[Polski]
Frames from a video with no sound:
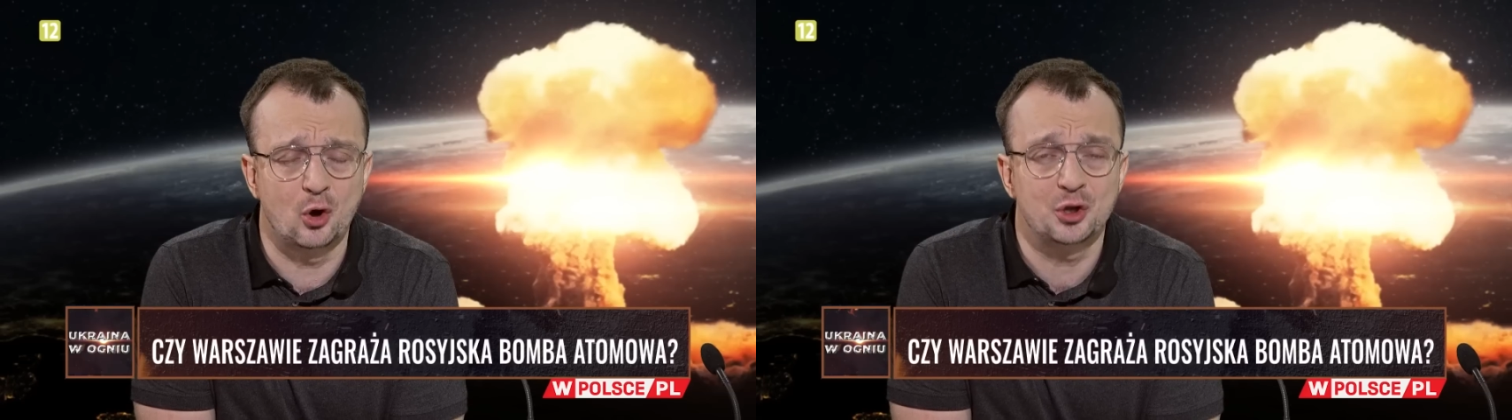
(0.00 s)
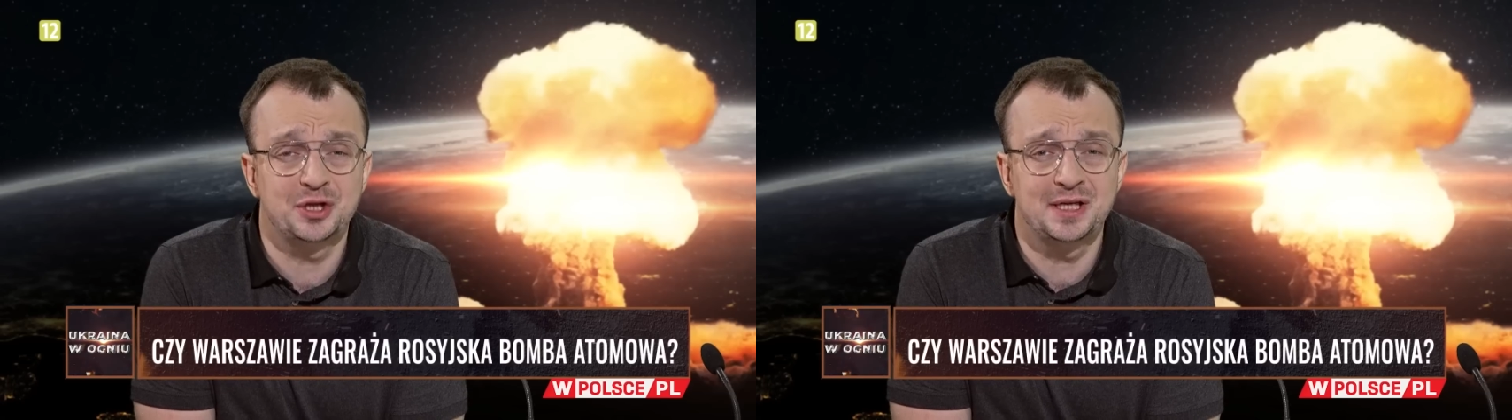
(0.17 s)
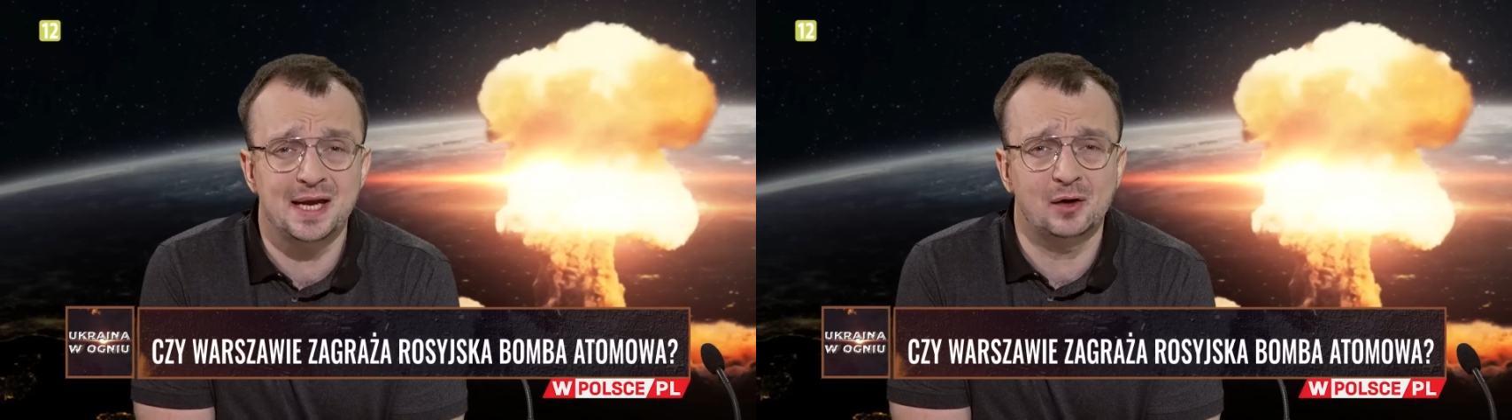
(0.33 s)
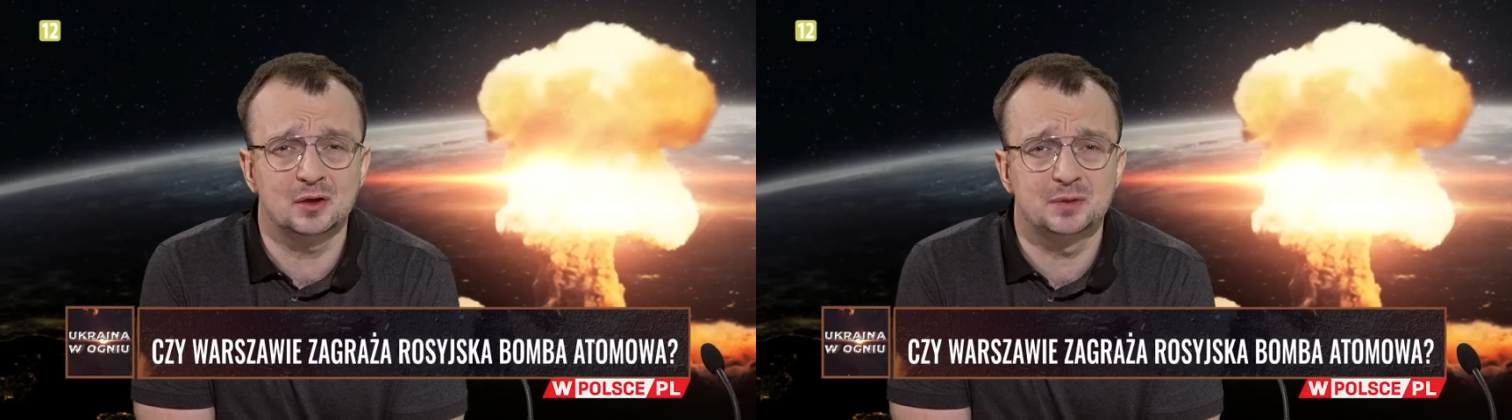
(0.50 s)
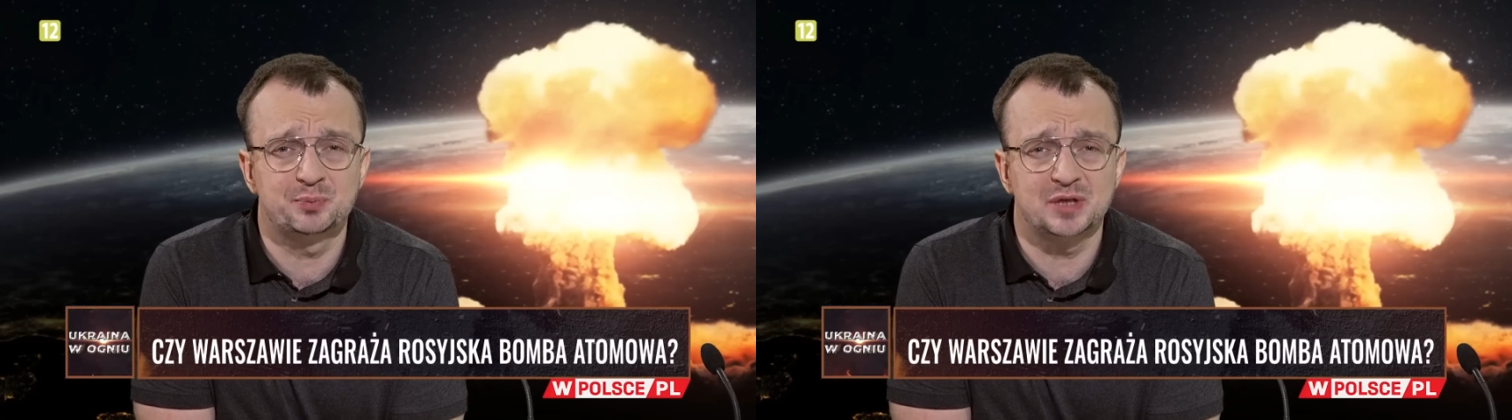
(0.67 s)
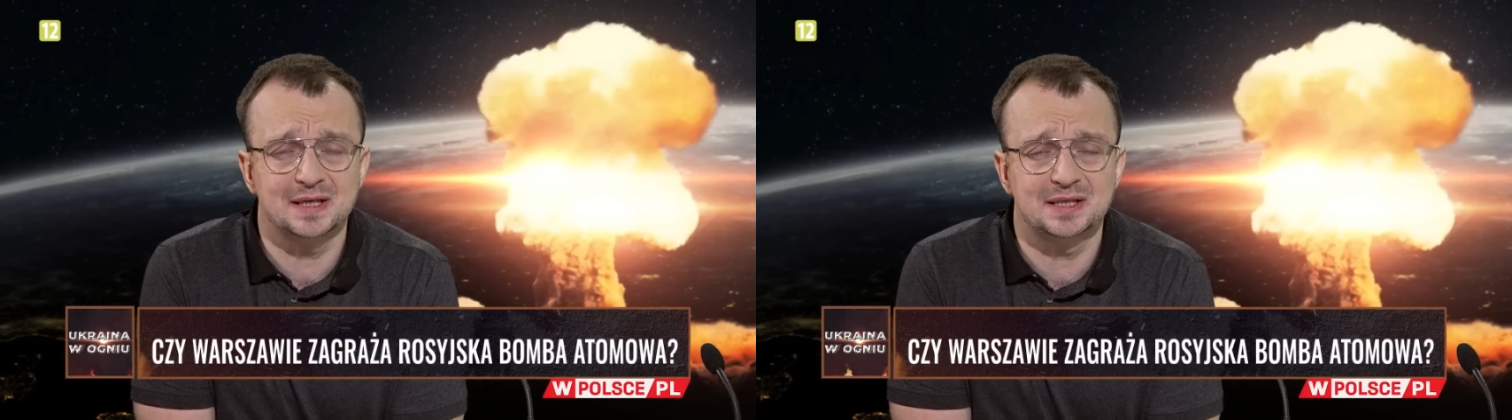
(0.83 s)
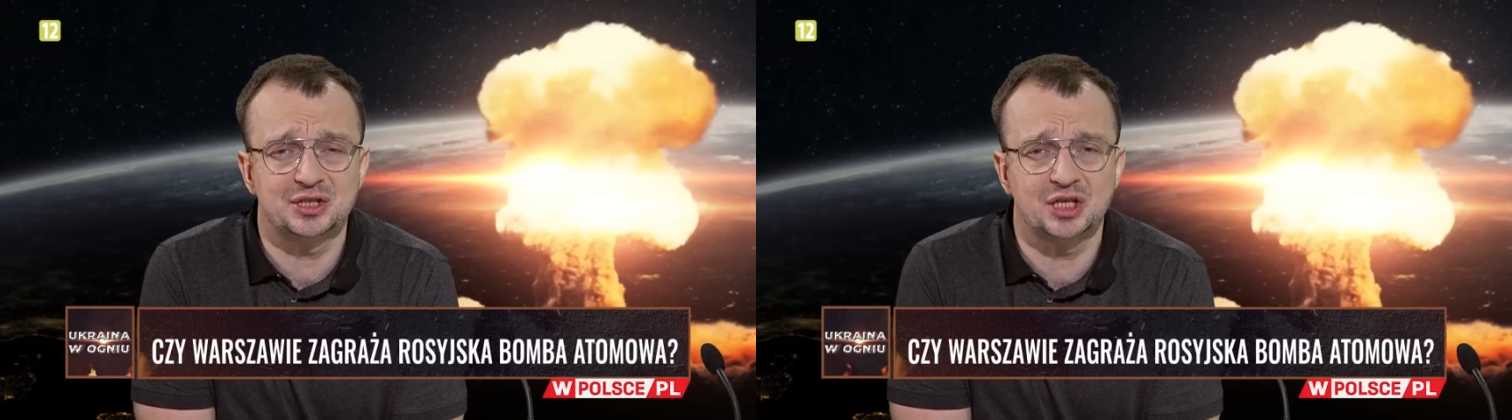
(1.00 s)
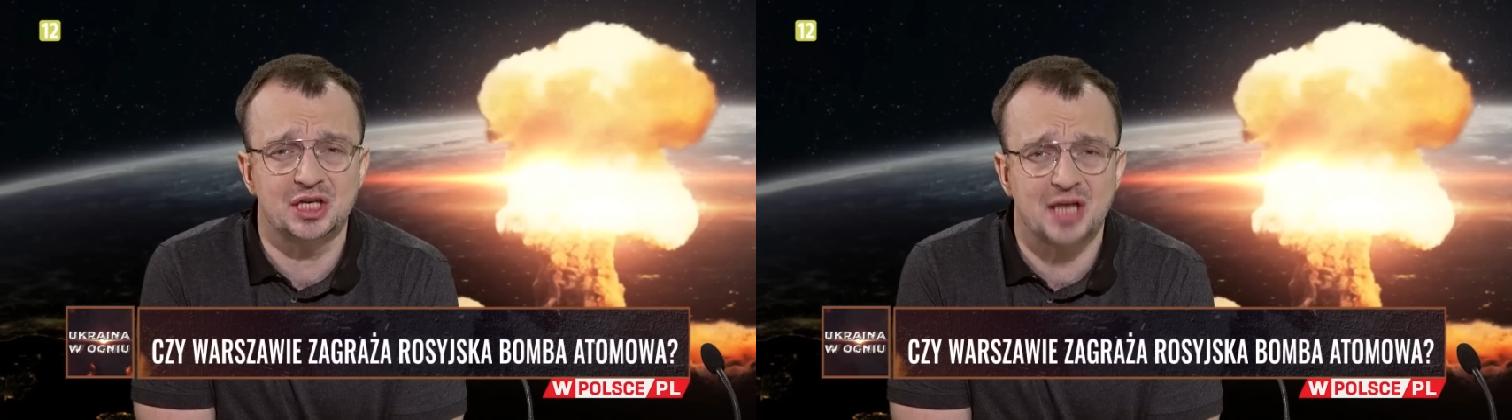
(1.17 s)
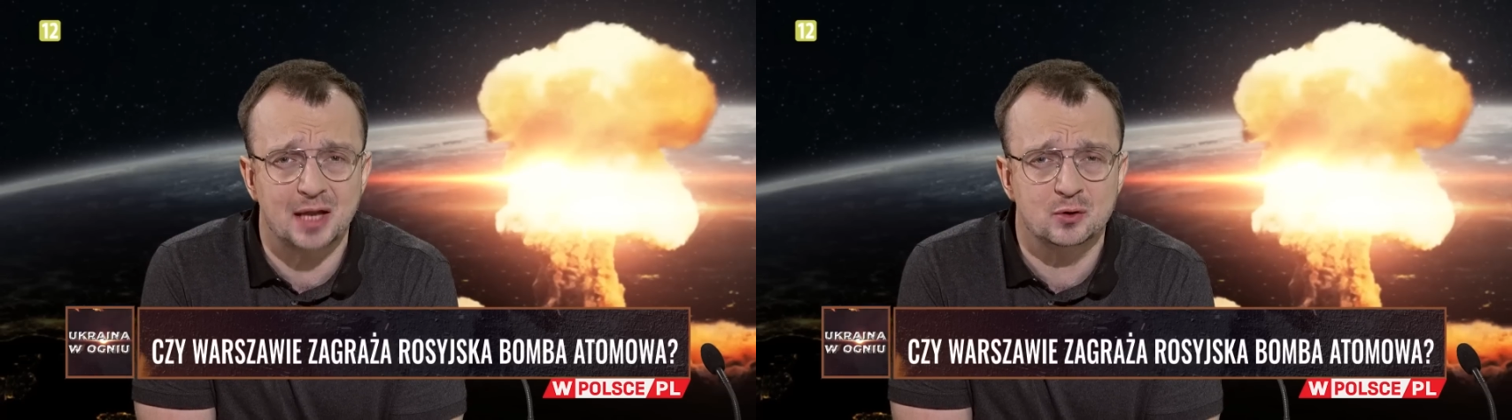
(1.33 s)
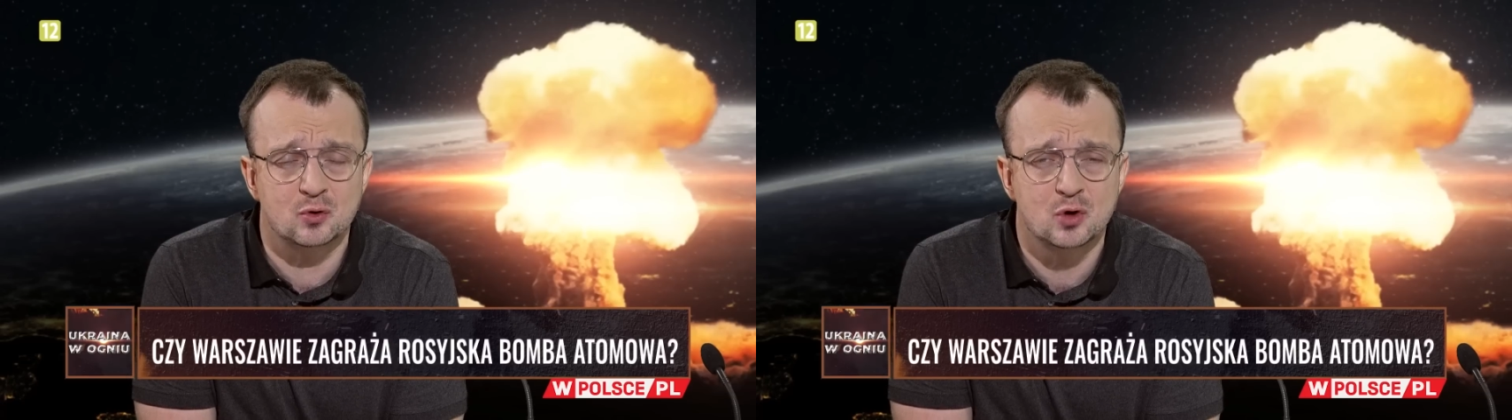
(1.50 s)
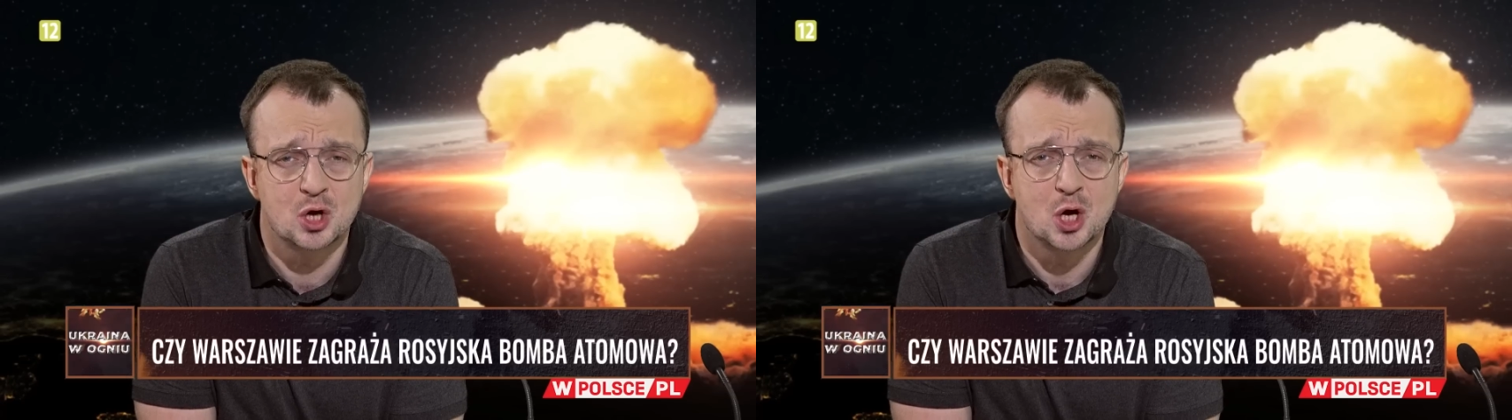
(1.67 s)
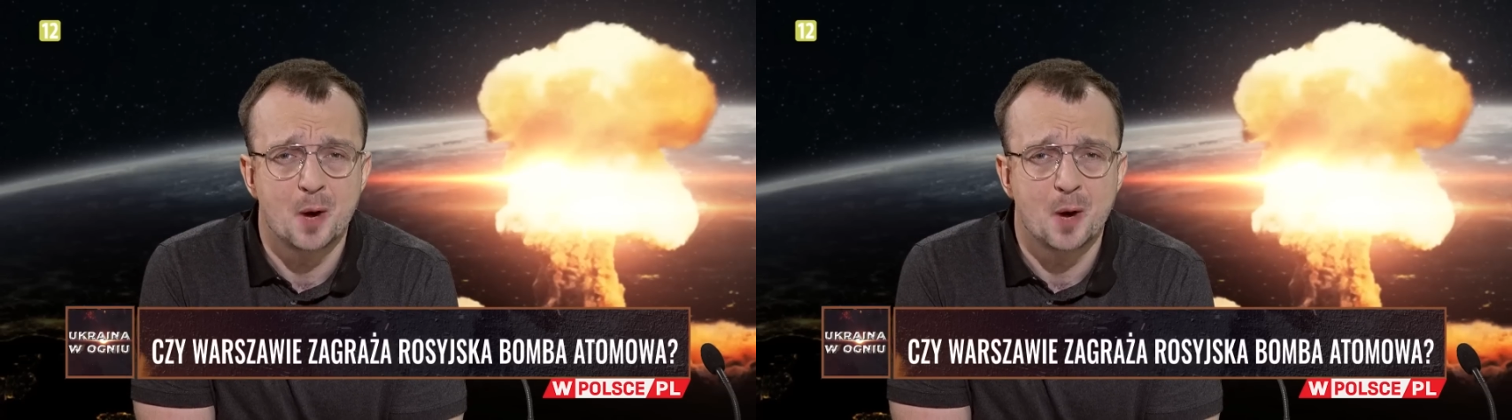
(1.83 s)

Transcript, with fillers: o nierozprzestrzenianiu